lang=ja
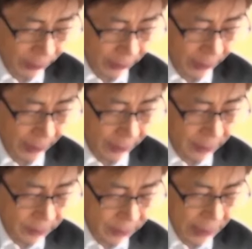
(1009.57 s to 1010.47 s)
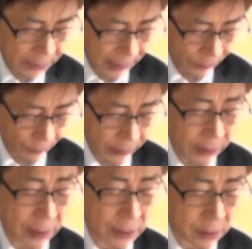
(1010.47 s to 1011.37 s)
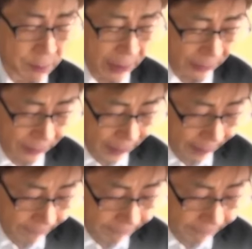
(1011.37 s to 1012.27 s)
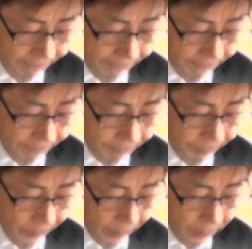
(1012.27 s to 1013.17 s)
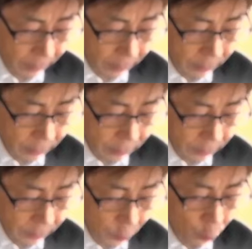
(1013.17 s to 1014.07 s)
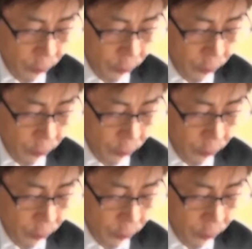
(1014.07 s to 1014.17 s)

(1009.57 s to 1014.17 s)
他に良い客を見つけたためにそんな口実を作って